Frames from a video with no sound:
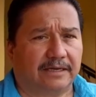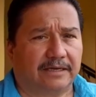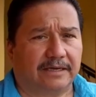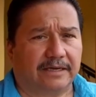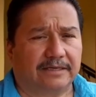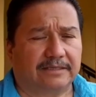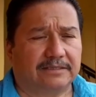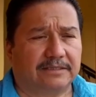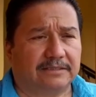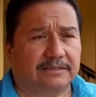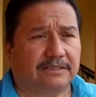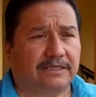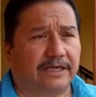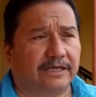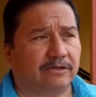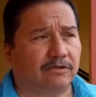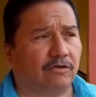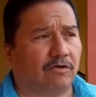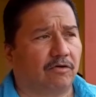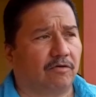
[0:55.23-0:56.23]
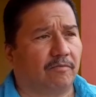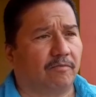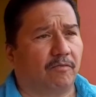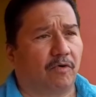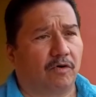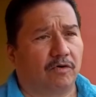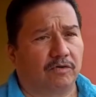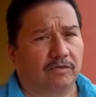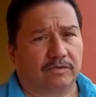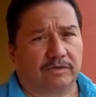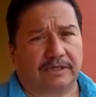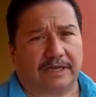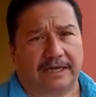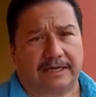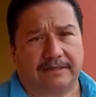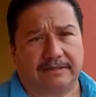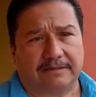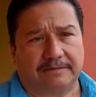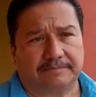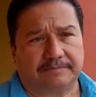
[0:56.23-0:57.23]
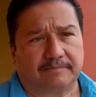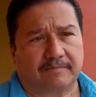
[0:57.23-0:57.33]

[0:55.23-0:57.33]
que existiendo voluntad